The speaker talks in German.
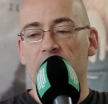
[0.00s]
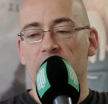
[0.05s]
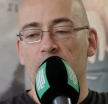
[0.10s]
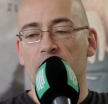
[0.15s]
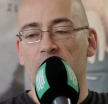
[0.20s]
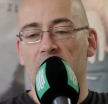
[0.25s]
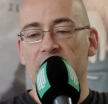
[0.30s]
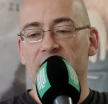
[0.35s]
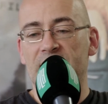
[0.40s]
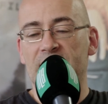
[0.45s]

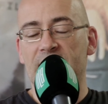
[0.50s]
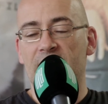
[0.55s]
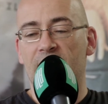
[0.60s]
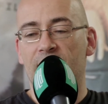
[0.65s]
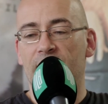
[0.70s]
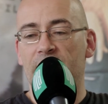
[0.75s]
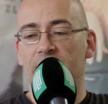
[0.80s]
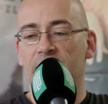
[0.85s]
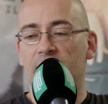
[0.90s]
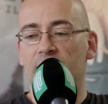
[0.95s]
immer
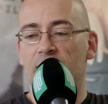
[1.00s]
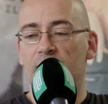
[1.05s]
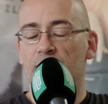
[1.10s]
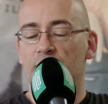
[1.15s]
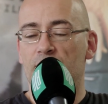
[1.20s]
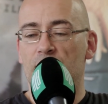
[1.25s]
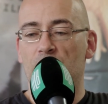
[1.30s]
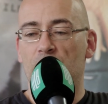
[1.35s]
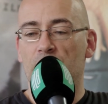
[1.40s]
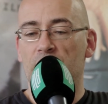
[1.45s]
sehr,
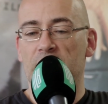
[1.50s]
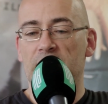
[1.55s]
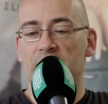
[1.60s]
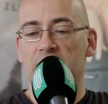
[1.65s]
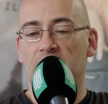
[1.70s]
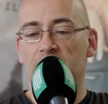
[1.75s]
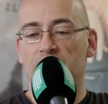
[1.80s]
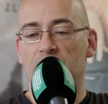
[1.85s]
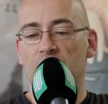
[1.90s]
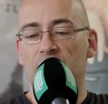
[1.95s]
wenn so
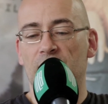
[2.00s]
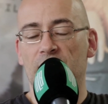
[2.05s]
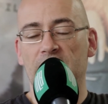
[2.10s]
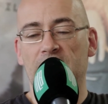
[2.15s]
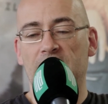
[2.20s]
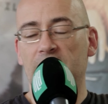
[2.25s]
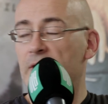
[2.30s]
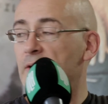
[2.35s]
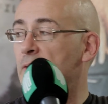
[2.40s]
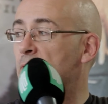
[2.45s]
diese
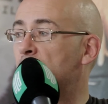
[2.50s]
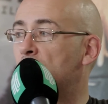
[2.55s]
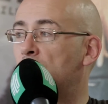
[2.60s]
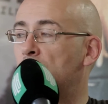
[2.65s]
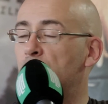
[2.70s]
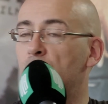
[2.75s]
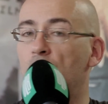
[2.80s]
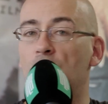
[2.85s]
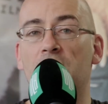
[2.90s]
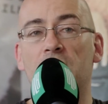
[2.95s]
Atmosphäre in
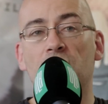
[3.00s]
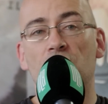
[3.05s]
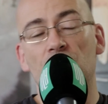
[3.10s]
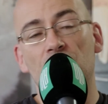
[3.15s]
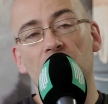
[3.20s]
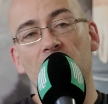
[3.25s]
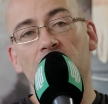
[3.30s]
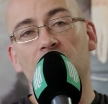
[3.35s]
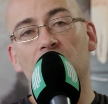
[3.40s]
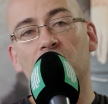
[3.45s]
Oldenburg
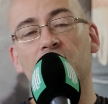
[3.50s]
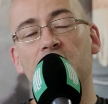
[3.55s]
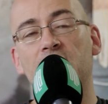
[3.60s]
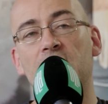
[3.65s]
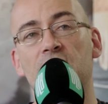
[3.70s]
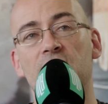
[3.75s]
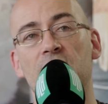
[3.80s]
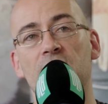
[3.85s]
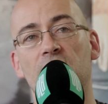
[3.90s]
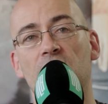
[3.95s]
entsteht und wenn
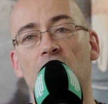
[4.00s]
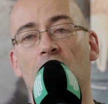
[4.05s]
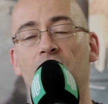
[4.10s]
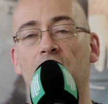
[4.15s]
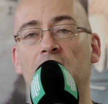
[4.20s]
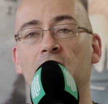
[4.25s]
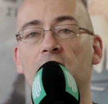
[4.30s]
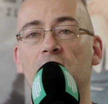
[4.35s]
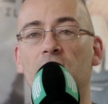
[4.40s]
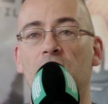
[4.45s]
das sich auf
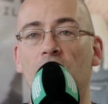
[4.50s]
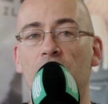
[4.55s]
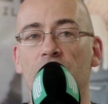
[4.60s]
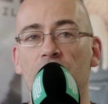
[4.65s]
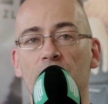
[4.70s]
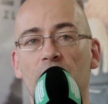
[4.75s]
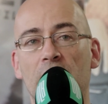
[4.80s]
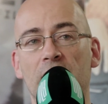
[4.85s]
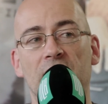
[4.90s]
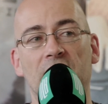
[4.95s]
andere Leute
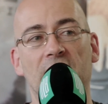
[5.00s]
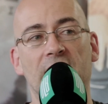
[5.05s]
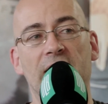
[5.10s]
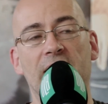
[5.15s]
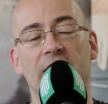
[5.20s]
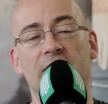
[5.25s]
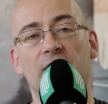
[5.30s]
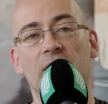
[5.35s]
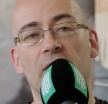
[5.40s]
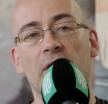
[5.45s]

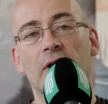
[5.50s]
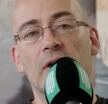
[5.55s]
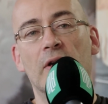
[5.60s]
überträgt.